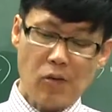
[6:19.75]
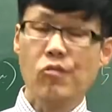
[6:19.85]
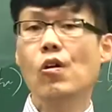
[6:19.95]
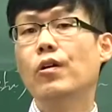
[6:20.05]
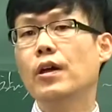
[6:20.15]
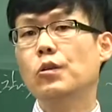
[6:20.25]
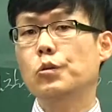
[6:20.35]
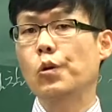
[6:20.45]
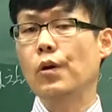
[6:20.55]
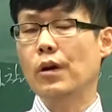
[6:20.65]
유형에도
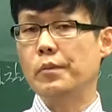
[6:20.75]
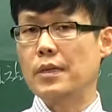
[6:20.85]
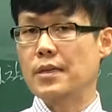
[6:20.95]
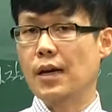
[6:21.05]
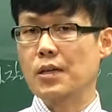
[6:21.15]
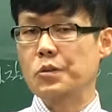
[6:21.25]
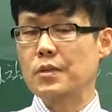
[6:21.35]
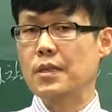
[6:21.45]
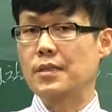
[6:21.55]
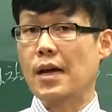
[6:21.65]
도형과 마찬가지로
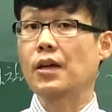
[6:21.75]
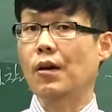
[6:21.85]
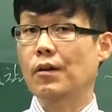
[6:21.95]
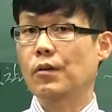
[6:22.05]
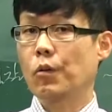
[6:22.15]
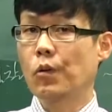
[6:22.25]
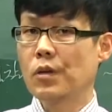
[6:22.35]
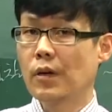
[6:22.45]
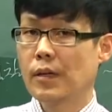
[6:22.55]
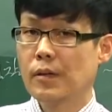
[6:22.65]
장형,
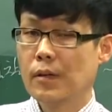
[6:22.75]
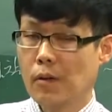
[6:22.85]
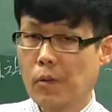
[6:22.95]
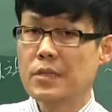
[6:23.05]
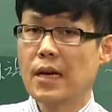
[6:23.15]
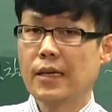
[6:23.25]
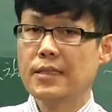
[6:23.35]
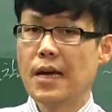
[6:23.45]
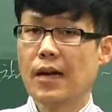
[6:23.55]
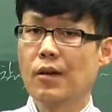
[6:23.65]
권형
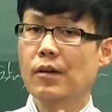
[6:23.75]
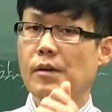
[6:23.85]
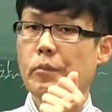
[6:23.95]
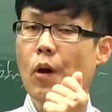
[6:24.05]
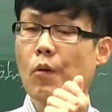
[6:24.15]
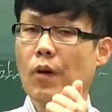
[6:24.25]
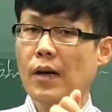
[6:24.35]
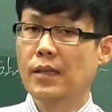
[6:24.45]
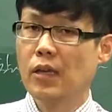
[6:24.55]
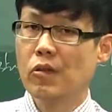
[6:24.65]
곤장인 장형을
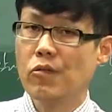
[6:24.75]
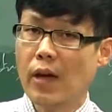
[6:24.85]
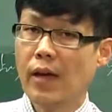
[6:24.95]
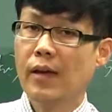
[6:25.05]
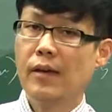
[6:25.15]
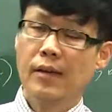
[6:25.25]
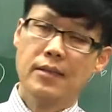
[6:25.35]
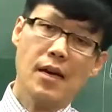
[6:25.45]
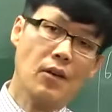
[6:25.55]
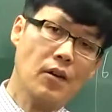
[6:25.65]
병과한 이후에
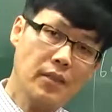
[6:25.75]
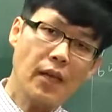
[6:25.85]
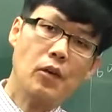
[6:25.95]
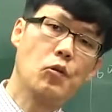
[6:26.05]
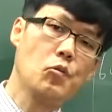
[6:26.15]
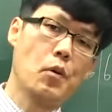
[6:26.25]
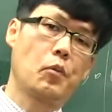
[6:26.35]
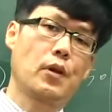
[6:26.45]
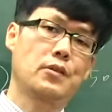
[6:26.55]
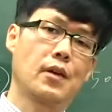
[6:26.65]
장형 때리고 유배
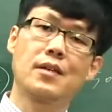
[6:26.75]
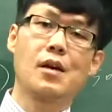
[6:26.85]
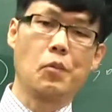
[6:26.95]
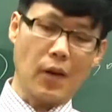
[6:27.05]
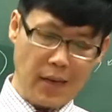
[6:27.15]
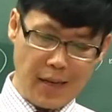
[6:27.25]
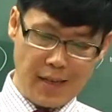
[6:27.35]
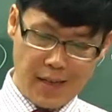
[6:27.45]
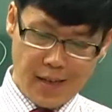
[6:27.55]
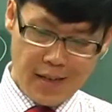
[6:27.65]
보냈어요. 그냥 보내는 게
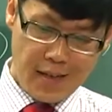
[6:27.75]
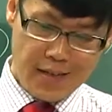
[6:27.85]
아니라.